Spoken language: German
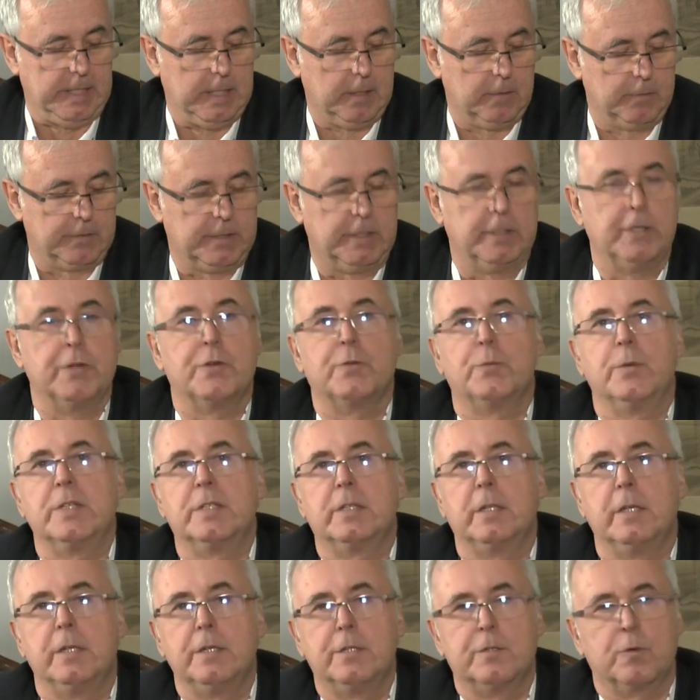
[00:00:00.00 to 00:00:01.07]
er und seine
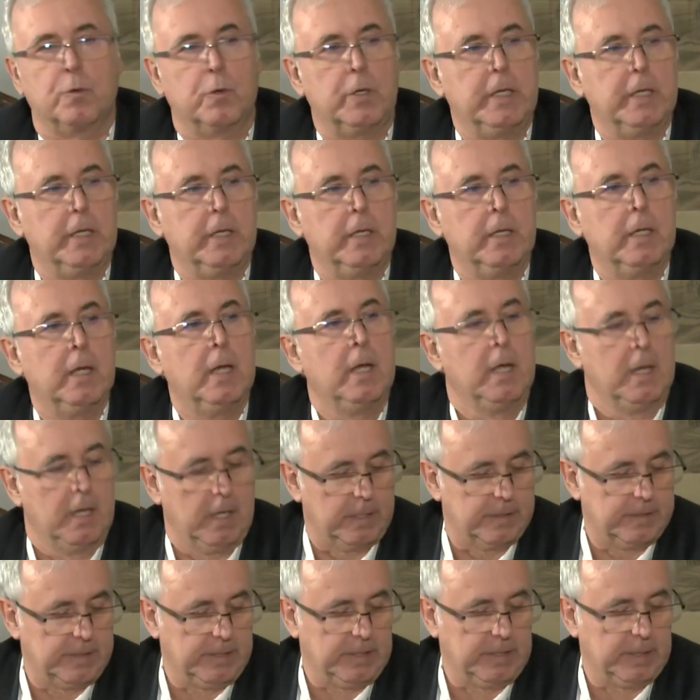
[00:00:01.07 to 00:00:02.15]
Schwester Isolde
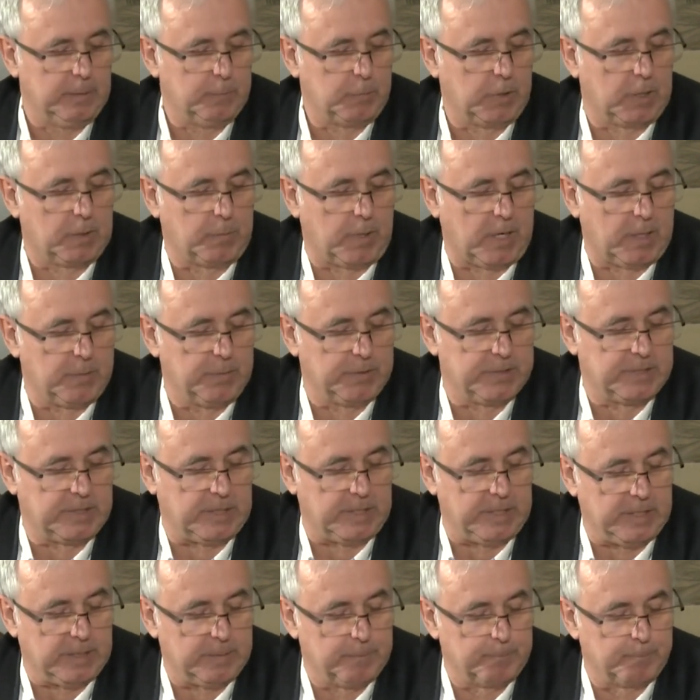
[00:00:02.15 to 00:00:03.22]
als Ingeborg Bachmanns
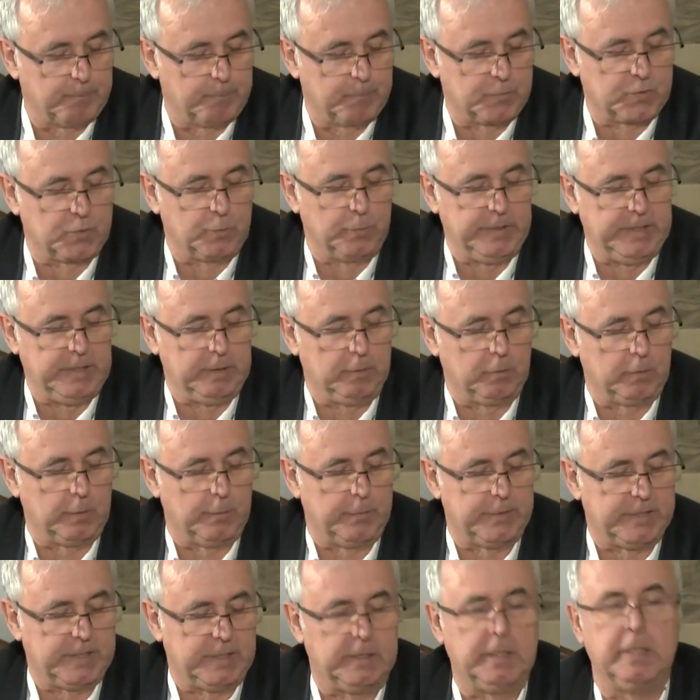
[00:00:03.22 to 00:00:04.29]
Erben sowie die
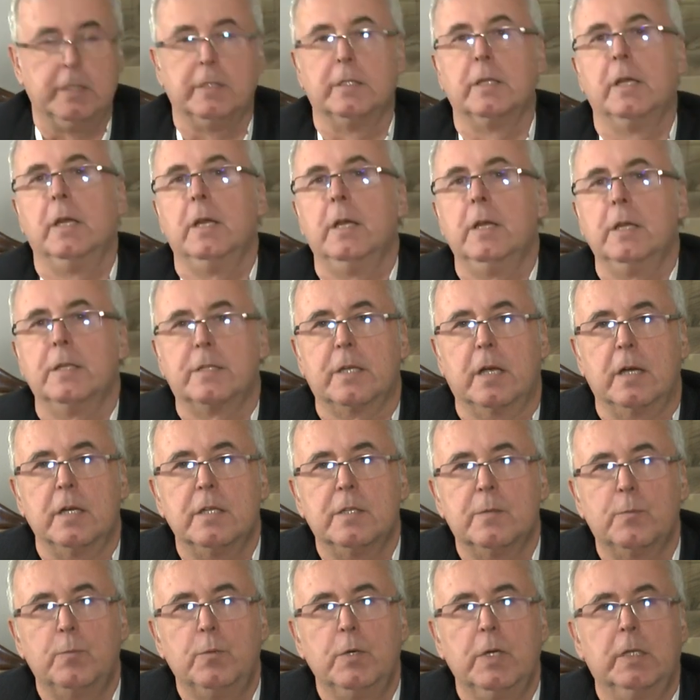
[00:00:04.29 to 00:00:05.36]
Universität
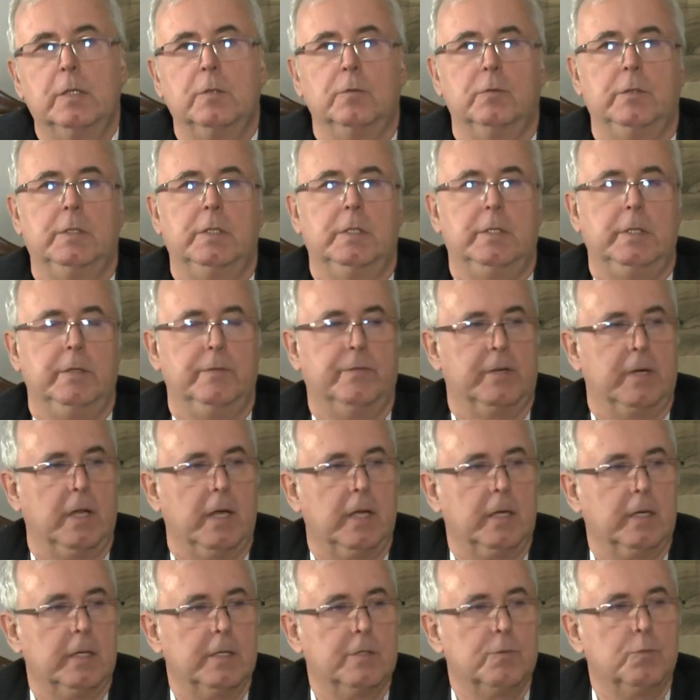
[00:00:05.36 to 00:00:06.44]
Salzburg und die
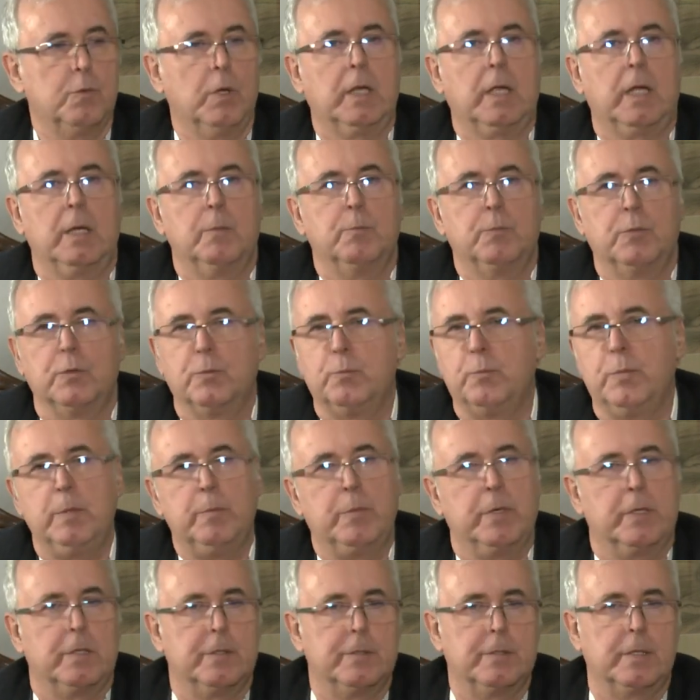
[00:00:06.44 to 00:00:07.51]
Verlage Surkamp und
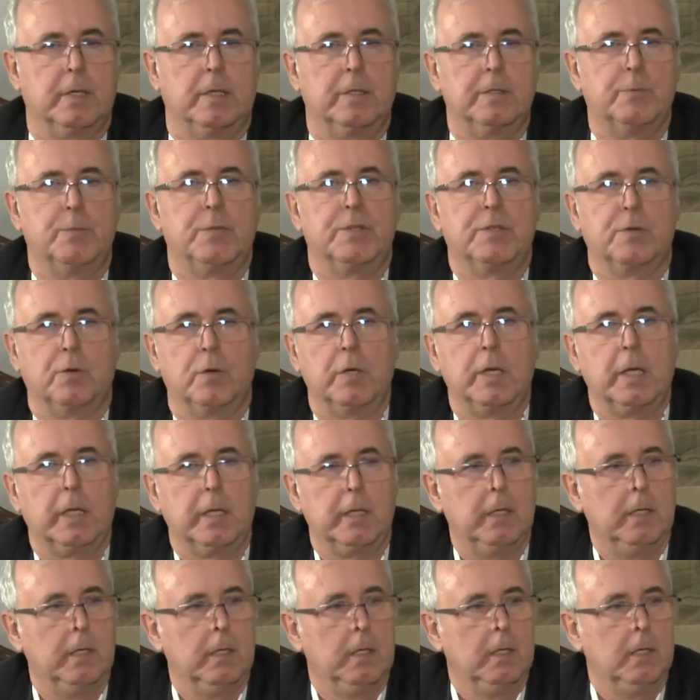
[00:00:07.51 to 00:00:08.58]
Piper, das ist eine ganz
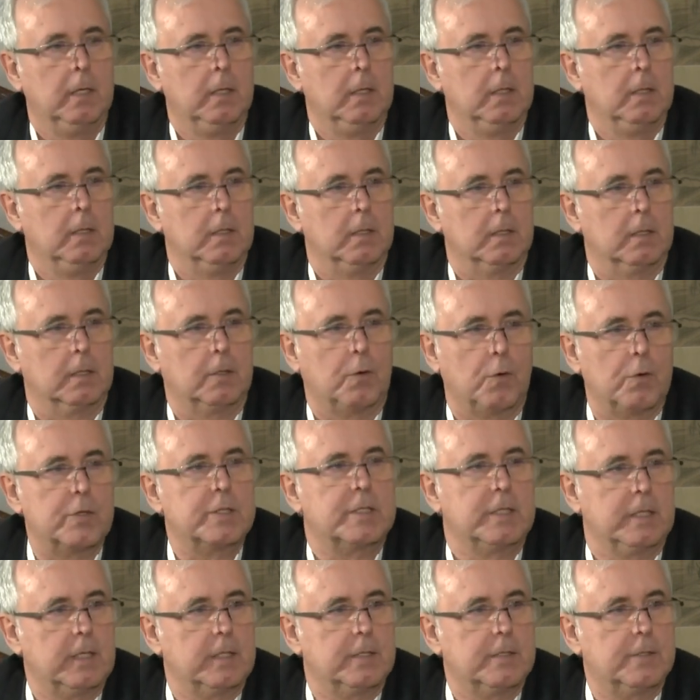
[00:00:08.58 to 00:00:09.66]
besondere
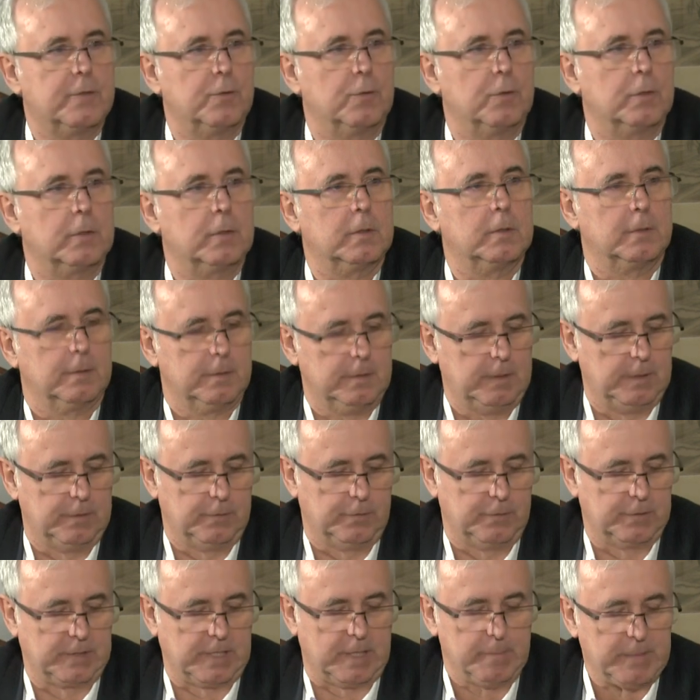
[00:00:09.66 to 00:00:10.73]
Konstellation, dass die
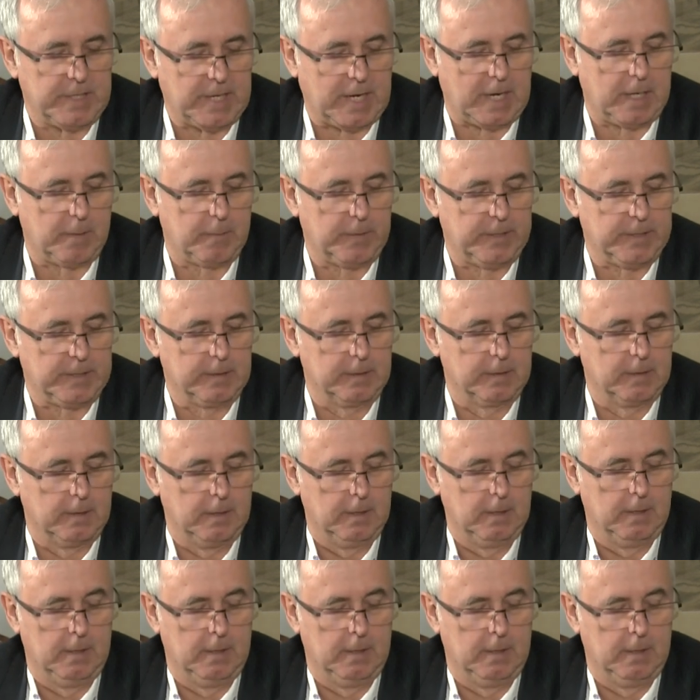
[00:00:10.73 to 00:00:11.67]
zusammenarbeiten,